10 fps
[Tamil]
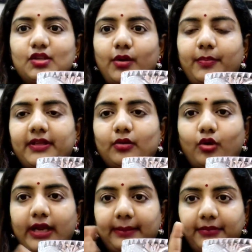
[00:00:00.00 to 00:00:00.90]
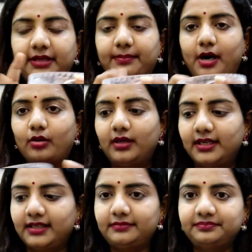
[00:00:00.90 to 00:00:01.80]
ஸோ இப்போ இந்த ஒரு எம்டி
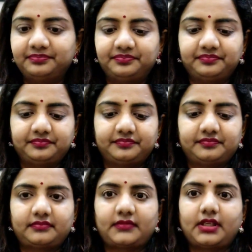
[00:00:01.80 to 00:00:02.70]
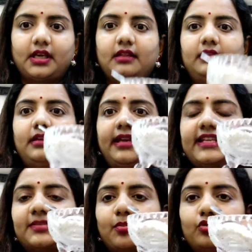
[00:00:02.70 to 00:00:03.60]
பவுலில்
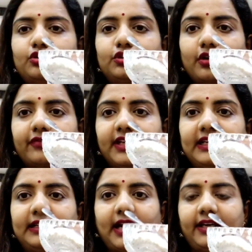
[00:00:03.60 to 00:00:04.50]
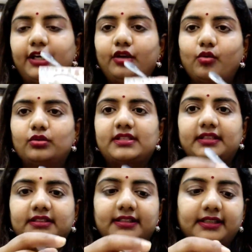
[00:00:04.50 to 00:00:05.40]
த்ரீ ஸ்பூன்ஸ் ஆஃப் த கிரைண்டட்
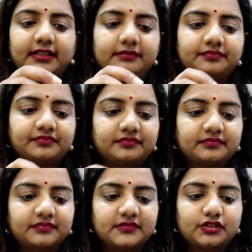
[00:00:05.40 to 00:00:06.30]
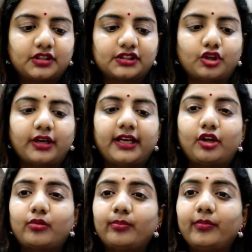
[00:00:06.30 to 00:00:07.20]
ஓட்ஸ் எடுத்துக்கிறேன் ஸோ நான் சொன்னேன்
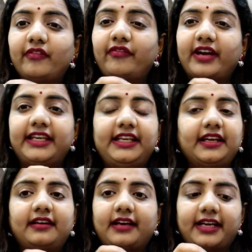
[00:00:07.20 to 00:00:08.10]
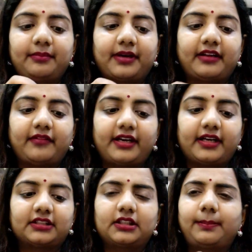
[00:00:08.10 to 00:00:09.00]
இல்லையா ரொம்ப ஃபைனாக கிரைண்ட் பண்ண
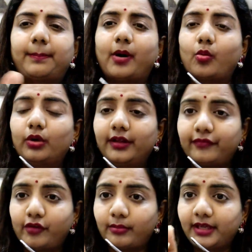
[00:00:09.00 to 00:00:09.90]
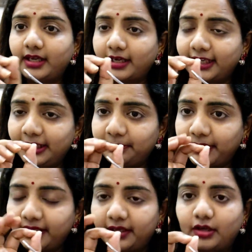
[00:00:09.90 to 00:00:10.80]
வேண்டாம் அதாவது பவுடர் ஃபார்மில்
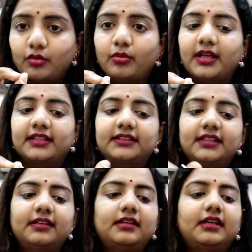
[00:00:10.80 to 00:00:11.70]
கண்டிப்பாக இருக்கக்கூடாது